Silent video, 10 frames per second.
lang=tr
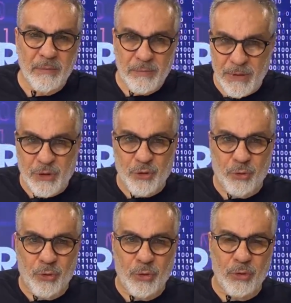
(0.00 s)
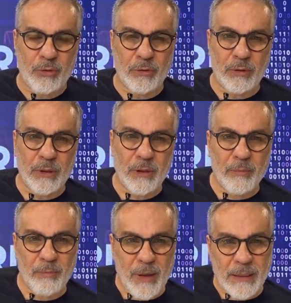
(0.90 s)
Birçoğu
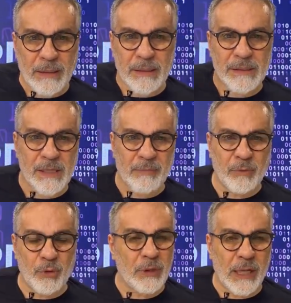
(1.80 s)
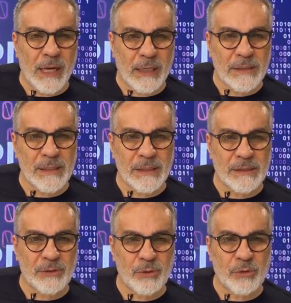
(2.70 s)
ben gideceğim diyor. Nereye
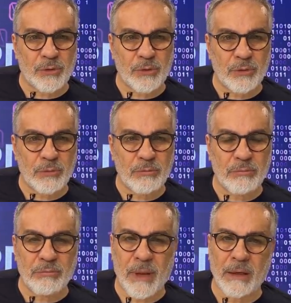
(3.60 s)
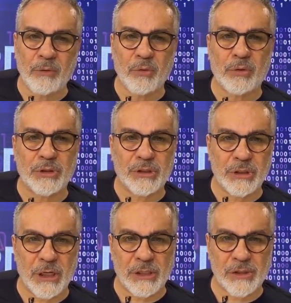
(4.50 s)
gideceksin diyorsun. Ben yurt
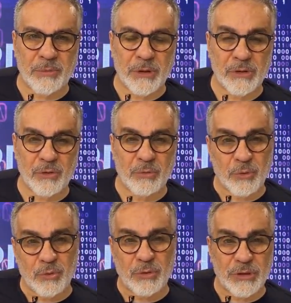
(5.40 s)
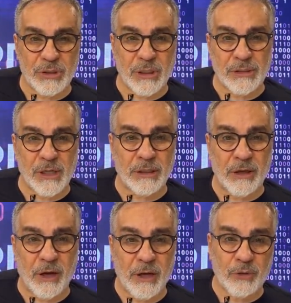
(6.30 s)
dışında yaşamak istiyorum. Yurt dışında
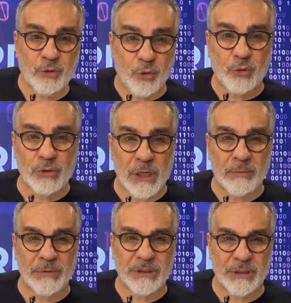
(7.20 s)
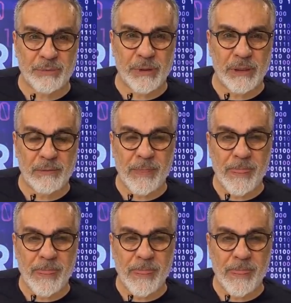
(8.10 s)
sanki hayat çok güzelmiş gibi